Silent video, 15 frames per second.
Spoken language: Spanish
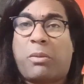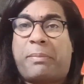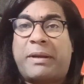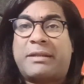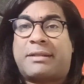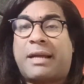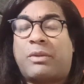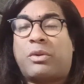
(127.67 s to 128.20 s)

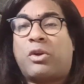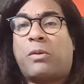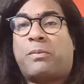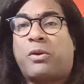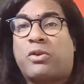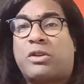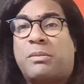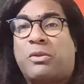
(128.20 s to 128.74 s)
pensando en los
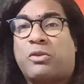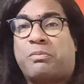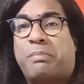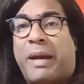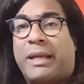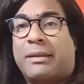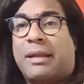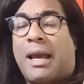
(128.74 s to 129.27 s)
próximos
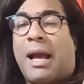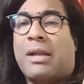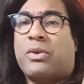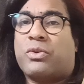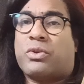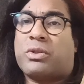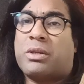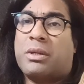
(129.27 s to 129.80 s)
20
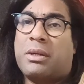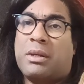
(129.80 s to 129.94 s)
años,